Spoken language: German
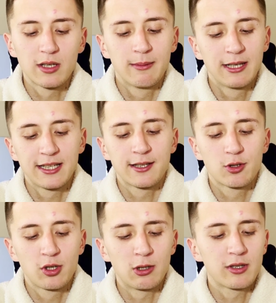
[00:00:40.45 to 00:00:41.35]
haben leider
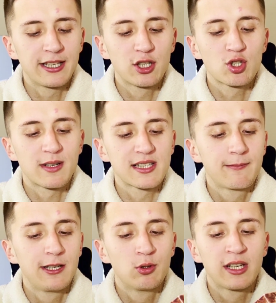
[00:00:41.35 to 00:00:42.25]
natürlich auch keine Geschmacksempfehlung